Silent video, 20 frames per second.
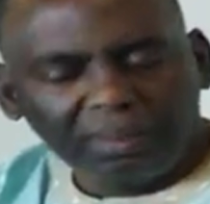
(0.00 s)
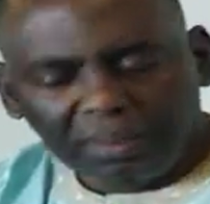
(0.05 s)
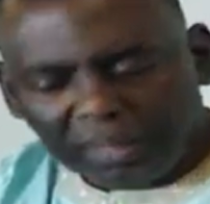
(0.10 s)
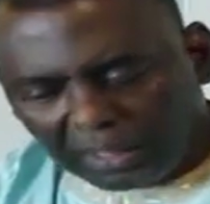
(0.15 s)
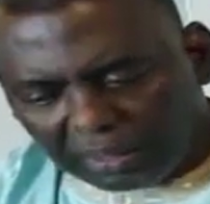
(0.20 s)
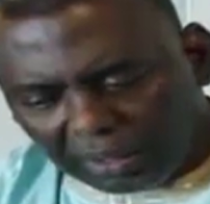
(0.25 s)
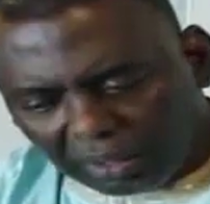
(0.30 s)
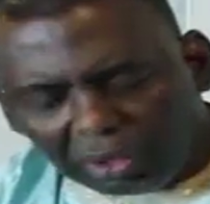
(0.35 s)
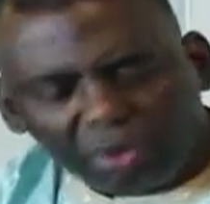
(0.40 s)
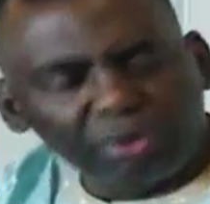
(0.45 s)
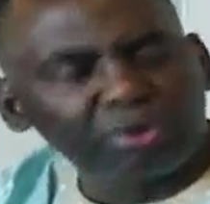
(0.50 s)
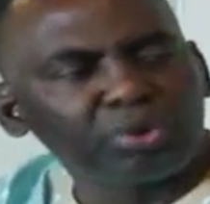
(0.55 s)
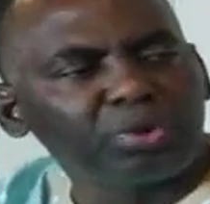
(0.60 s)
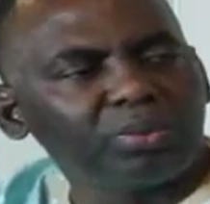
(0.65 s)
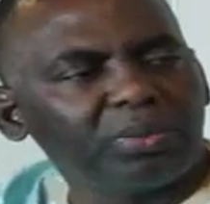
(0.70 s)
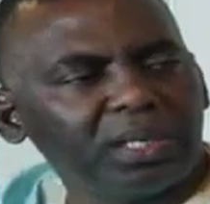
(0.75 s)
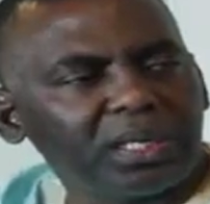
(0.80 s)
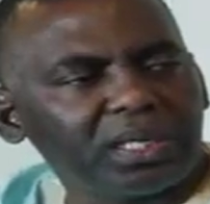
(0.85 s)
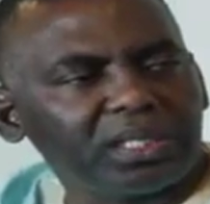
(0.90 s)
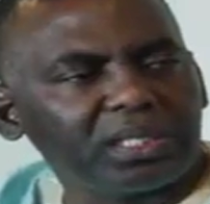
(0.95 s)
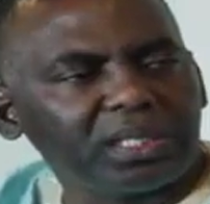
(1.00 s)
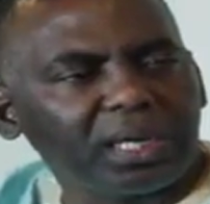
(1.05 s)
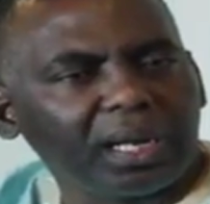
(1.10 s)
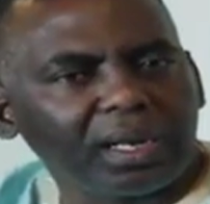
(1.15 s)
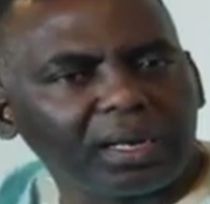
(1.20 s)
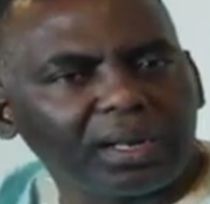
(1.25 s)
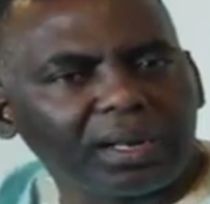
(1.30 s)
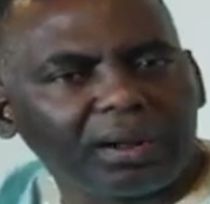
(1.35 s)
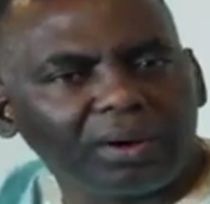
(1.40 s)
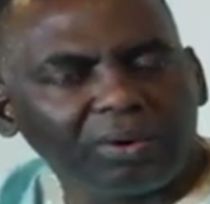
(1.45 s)
اللي نخرجوا منها إن
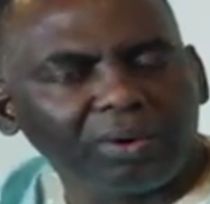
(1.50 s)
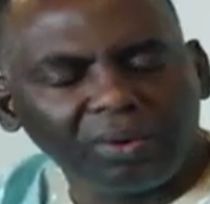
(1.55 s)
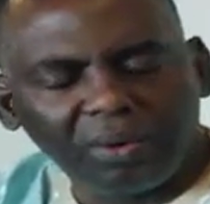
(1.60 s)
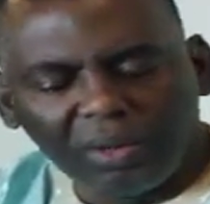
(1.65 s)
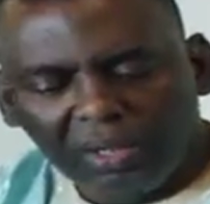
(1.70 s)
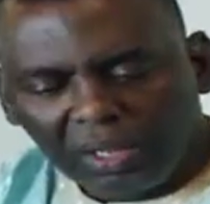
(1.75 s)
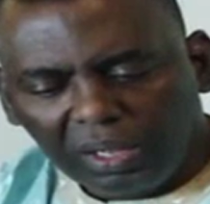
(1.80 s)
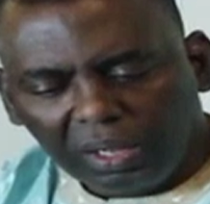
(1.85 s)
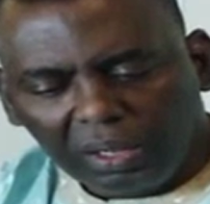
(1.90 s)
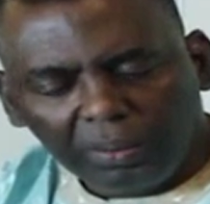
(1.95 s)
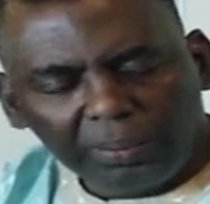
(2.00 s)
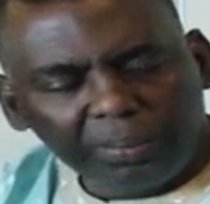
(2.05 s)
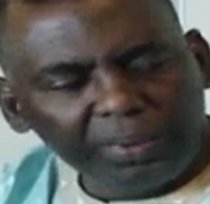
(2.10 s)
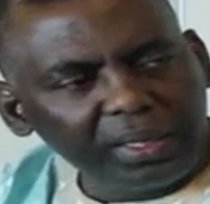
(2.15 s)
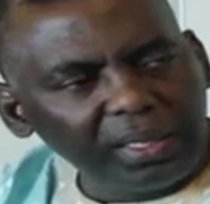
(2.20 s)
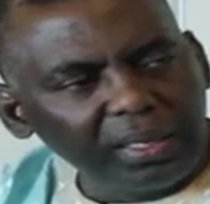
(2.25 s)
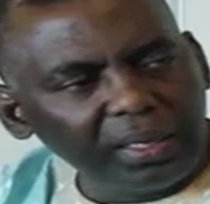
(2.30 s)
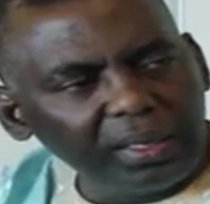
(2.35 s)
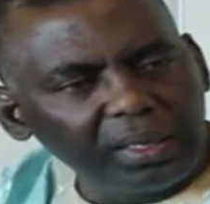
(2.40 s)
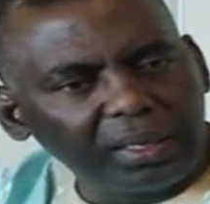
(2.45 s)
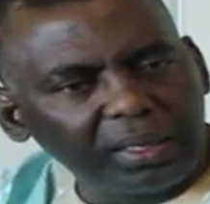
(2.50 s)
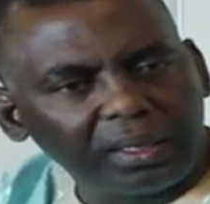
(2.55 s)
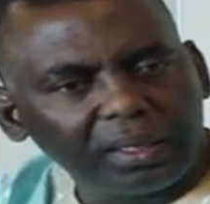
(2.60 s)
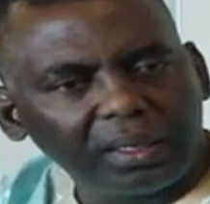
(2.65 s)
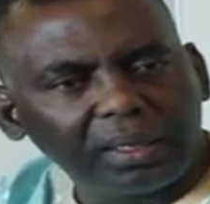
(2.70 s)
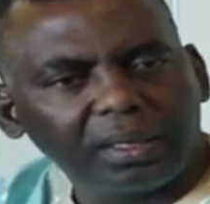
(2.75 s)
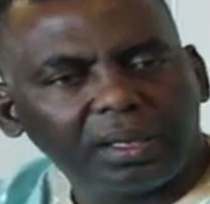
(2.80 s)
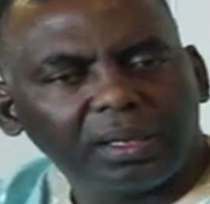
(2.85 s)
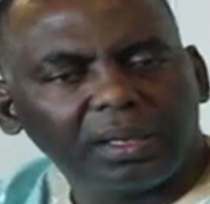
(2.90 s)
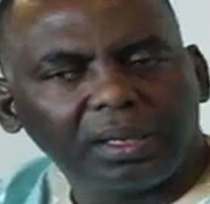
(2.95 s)
شاء الله بذيك
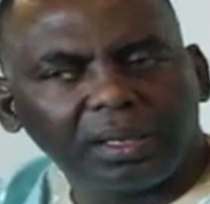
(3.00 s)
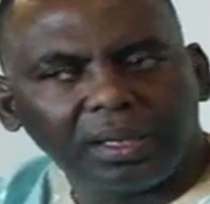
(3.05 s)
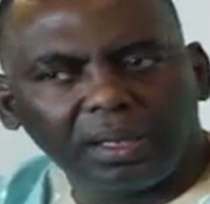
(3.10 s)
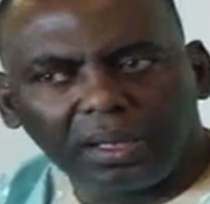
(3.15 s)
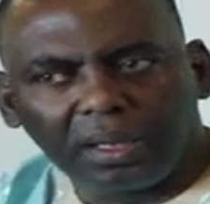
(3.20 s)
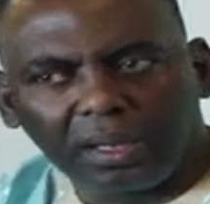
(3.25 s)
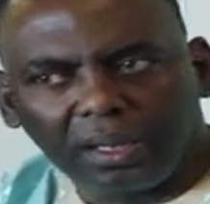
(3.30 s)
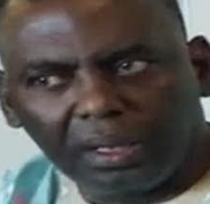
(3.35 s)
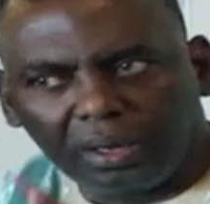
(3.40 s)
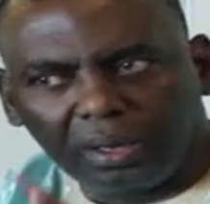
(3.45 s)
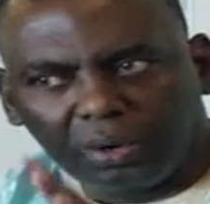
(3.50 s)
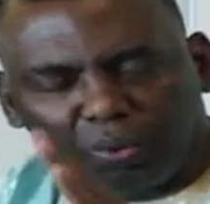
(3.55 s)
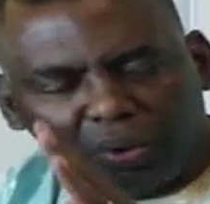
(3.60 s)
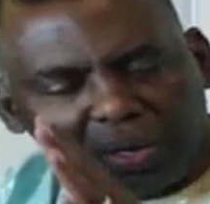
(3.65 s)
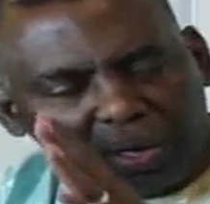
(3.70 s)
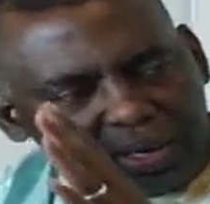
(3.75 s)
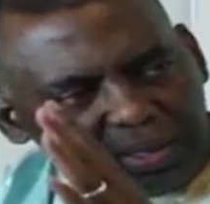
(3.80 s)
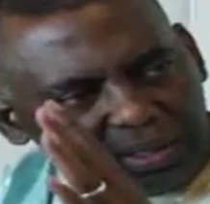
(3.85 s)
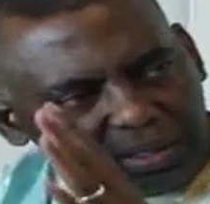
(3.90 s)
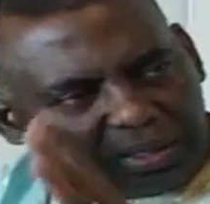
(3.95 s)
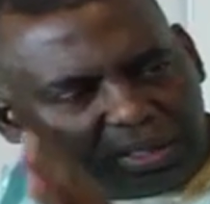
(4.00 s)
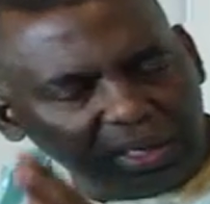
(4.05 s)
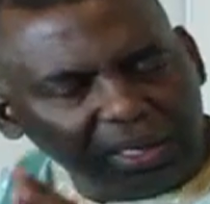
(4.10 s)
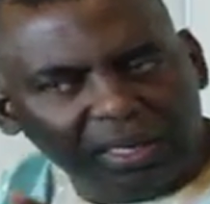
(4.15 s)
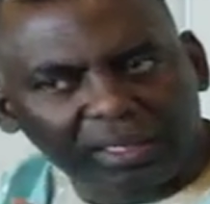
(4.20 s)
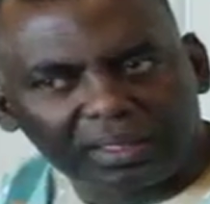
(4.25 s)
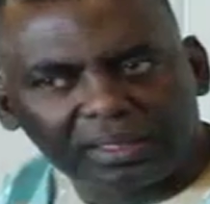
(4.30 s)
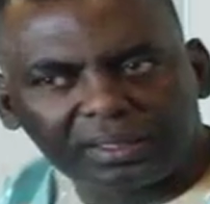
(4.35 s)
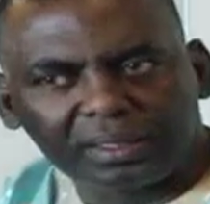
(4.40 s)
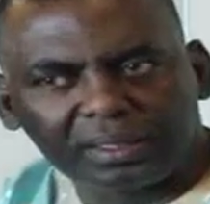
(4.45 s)
آه،
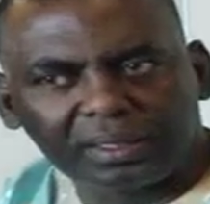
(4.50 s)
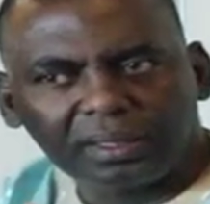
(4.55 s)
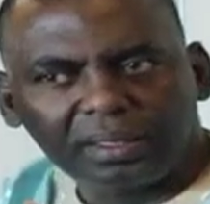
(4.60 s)
الورشات